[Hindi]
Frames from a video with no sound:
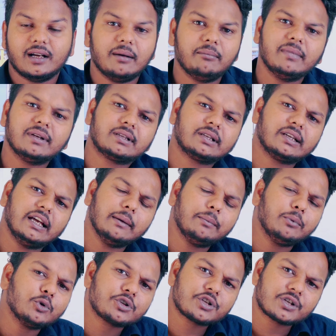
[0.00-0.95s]
अब मैं इससे ये
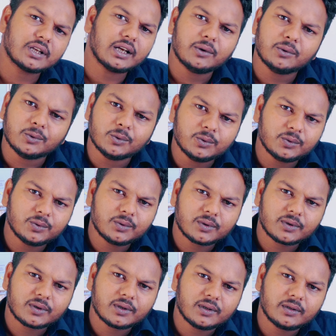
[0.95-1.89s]
पूछता हूं
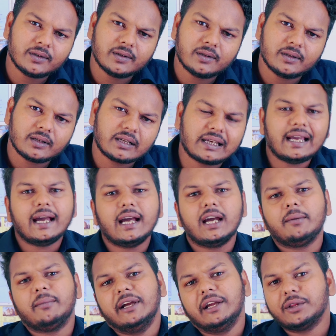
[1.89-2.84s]
क्या
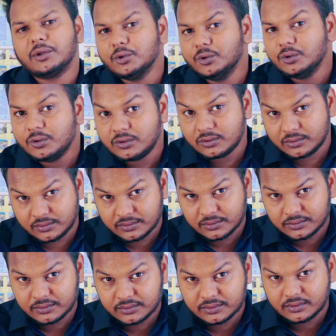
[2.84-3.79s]
है भाई तू
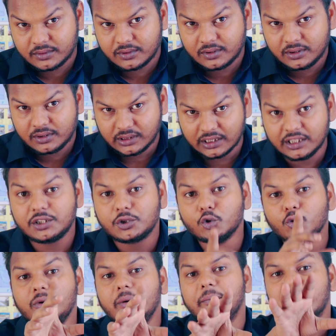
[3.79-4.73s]
यदि
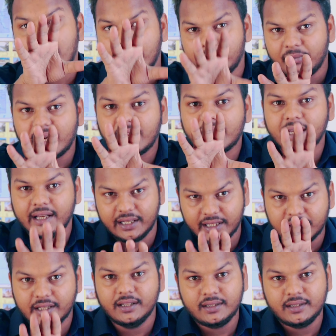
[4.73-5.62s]
तू भी ब्राह्मण है